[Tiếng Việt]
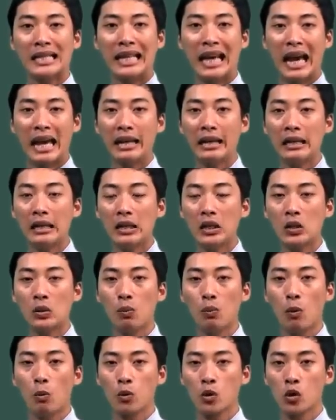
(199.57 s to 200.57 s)
giải
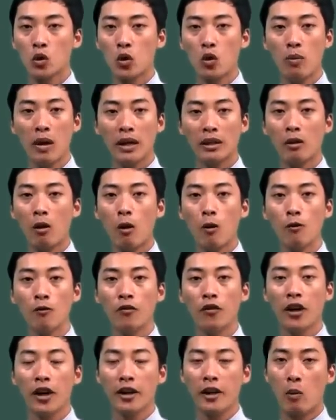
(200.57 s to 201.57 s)
một số bài toán
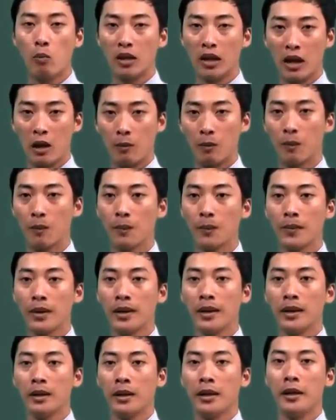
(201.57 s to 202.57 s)
về động lực học.
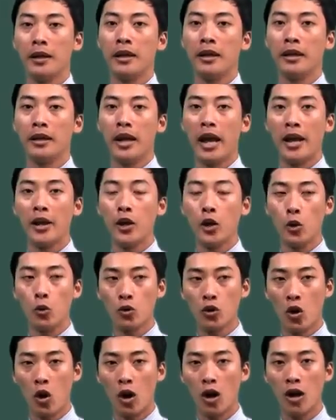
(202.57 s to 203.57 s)
Thì để
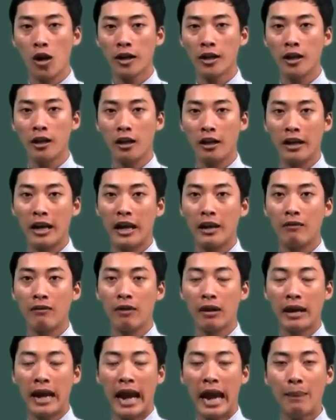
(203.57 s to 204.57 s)
hiểu rõ hơn cái định lực này
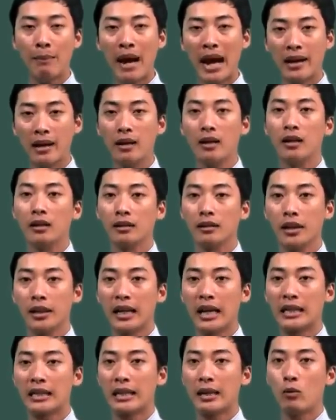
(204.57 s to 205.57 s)
và cả ba định lực
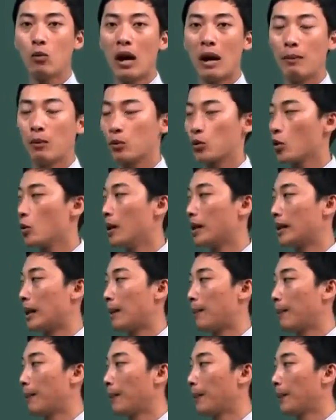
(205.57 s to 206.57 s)
thì ta sẽ qua một số bài tập.